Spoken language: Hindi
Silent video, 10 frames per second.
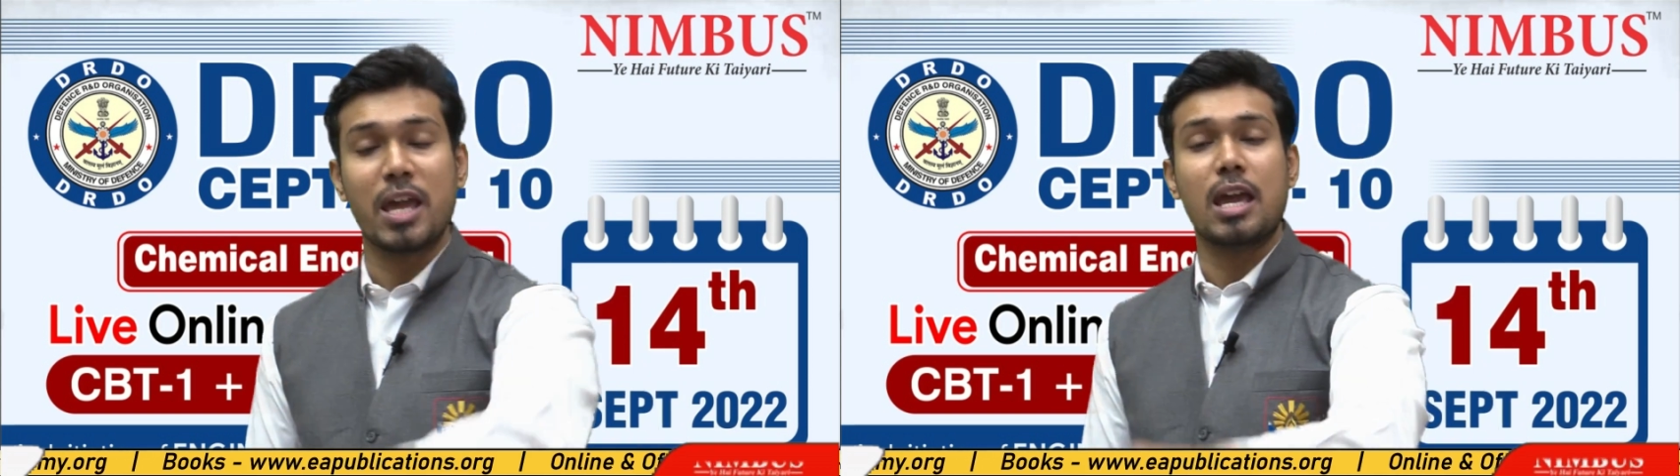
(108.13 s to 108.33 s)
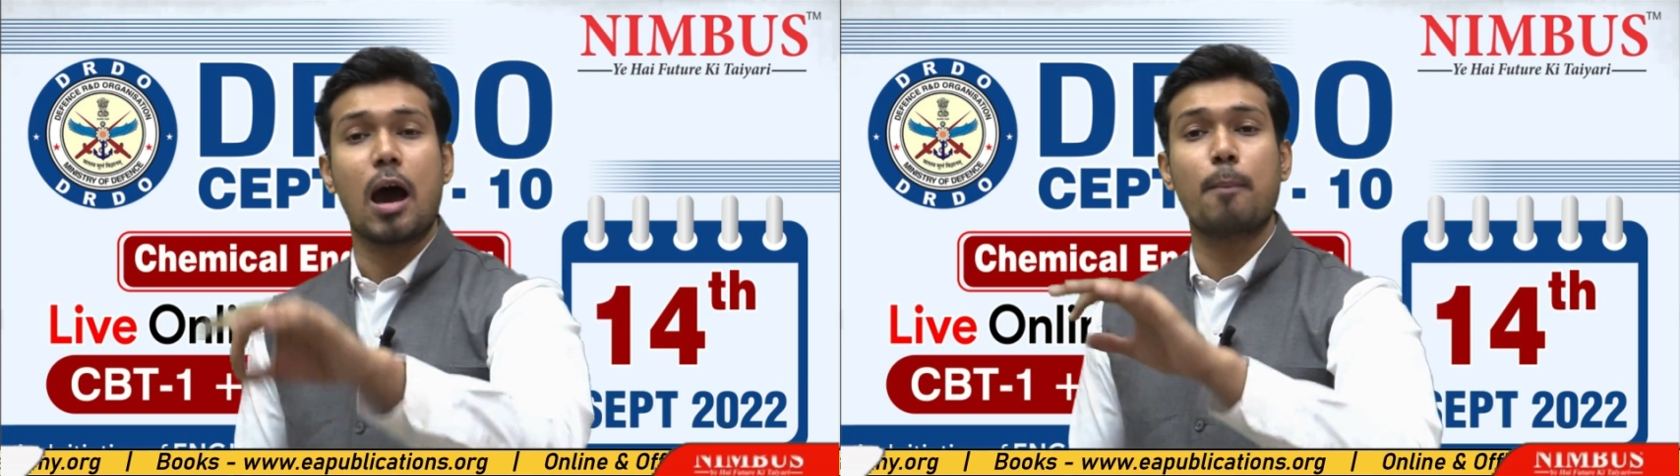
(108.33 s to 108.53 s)

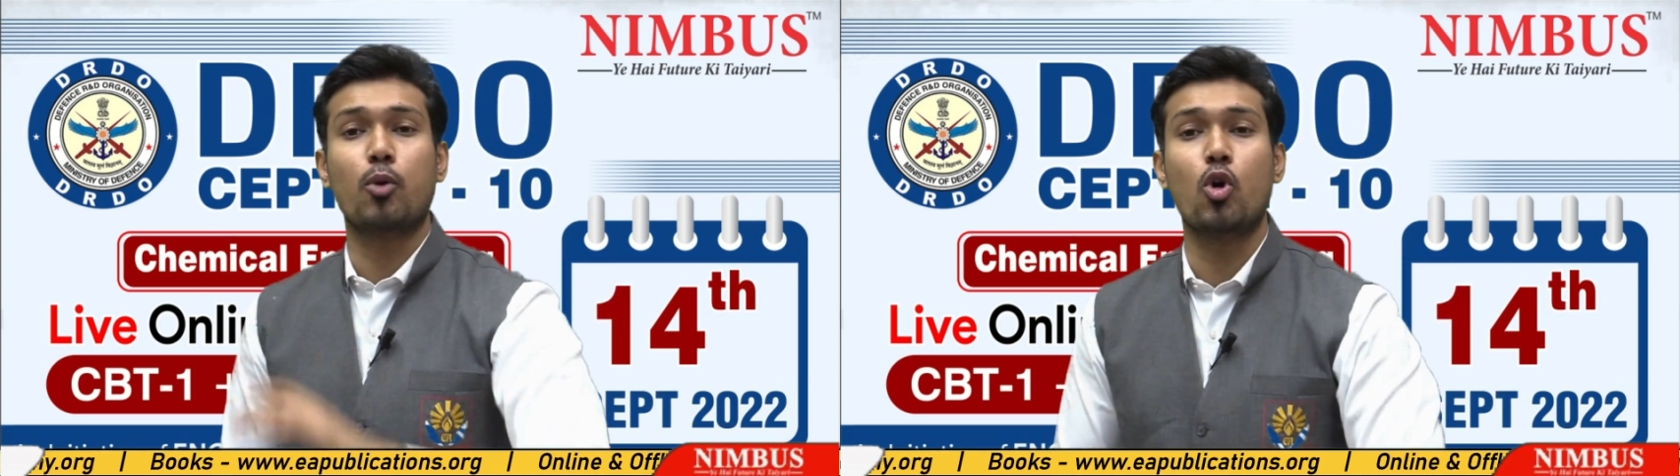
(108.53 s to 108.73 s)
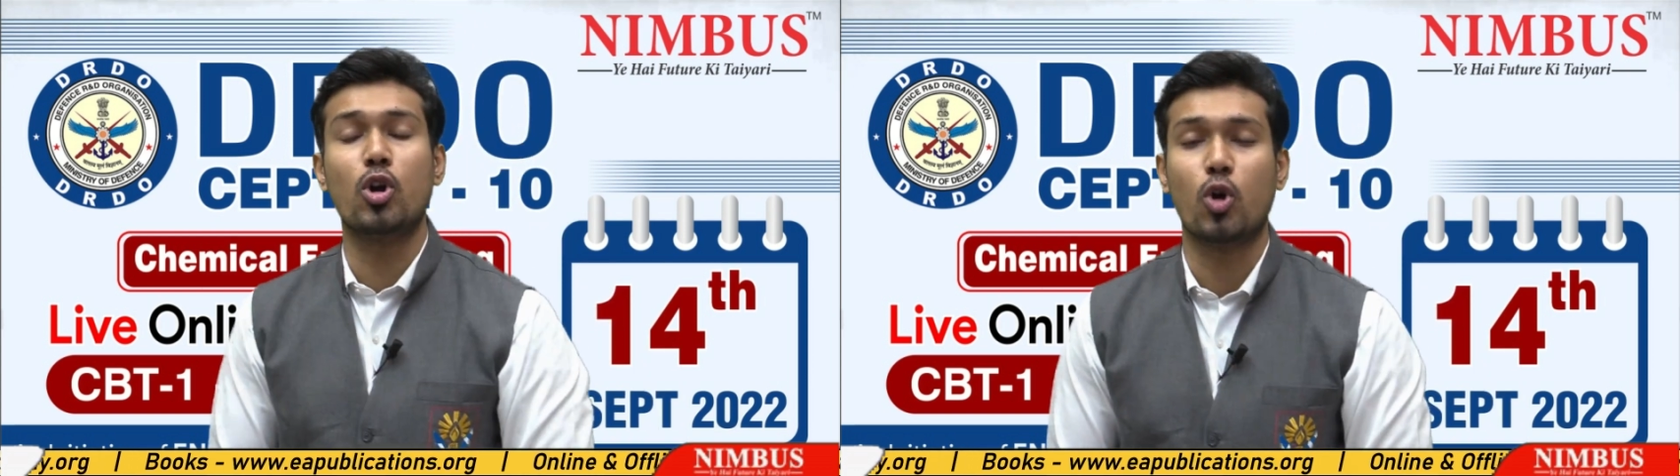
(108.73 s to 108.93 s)
भी
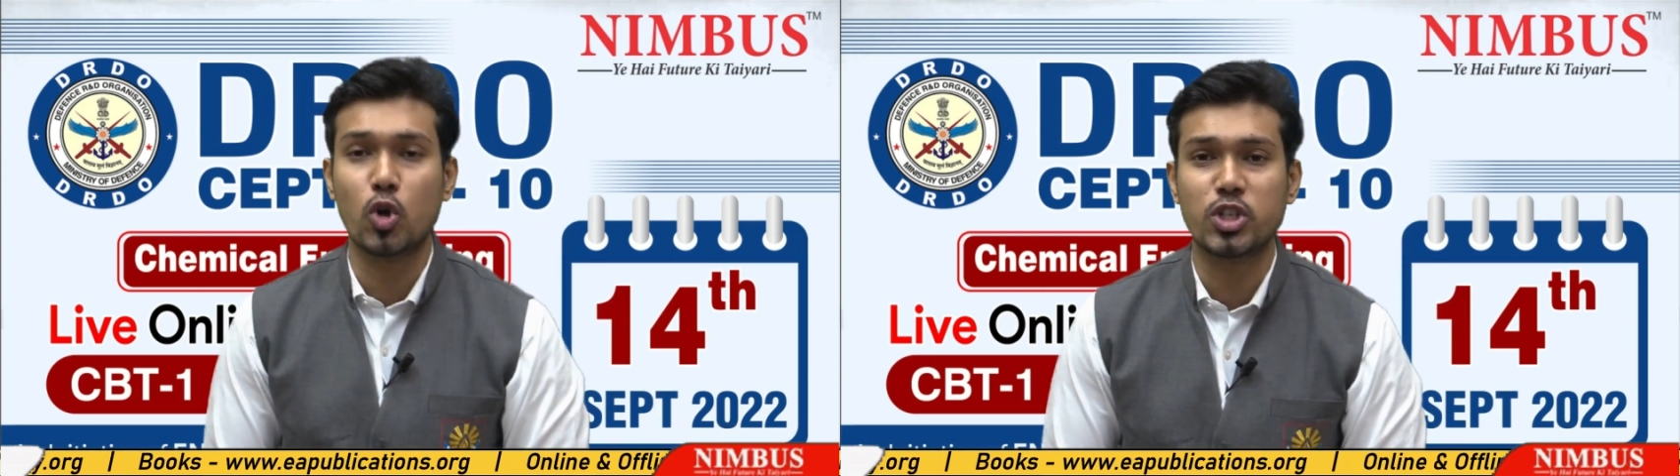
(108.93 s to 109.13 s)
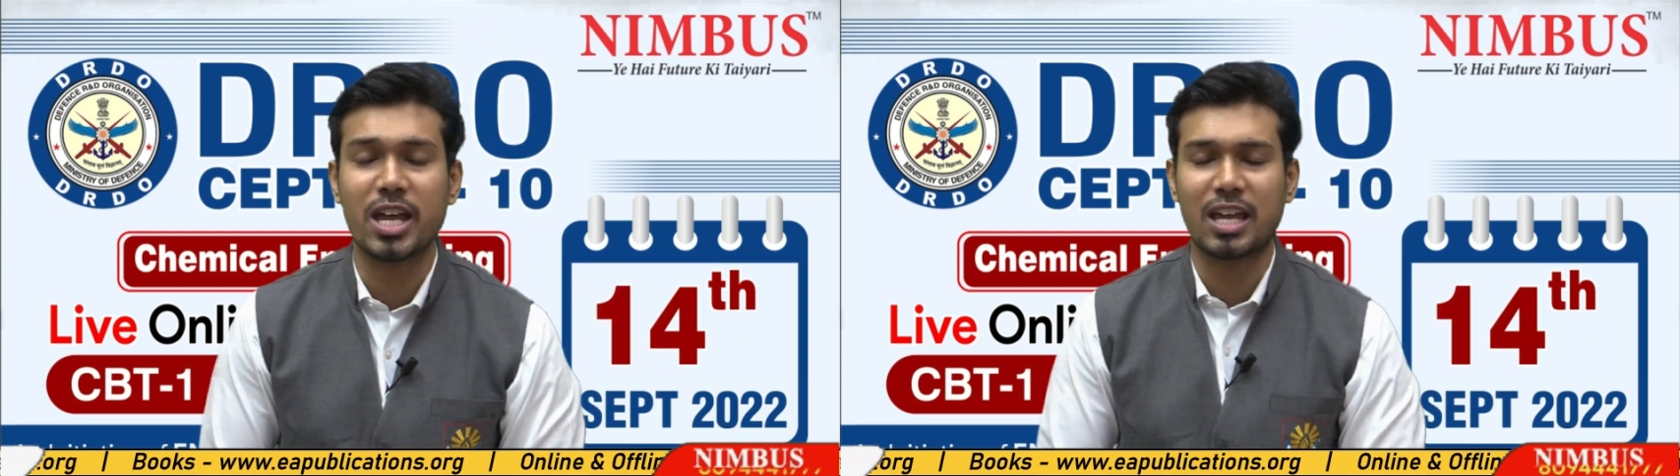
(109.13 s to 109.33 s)
अपलोड
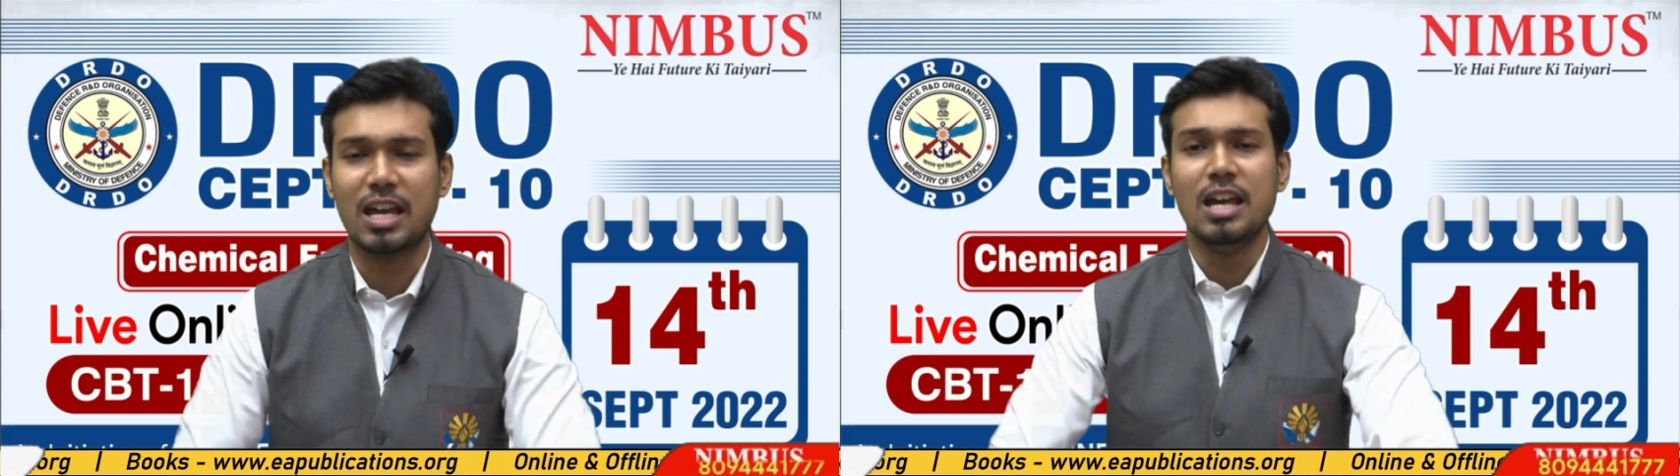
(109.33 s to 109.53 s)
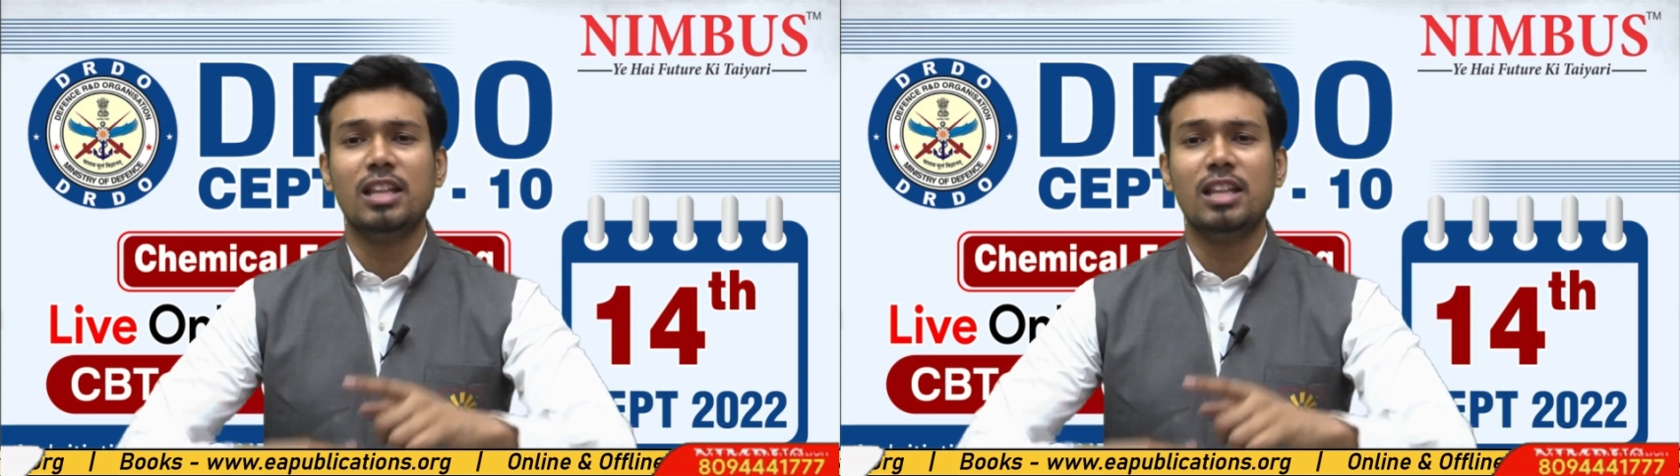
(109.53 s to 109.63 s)
हो जाएंगी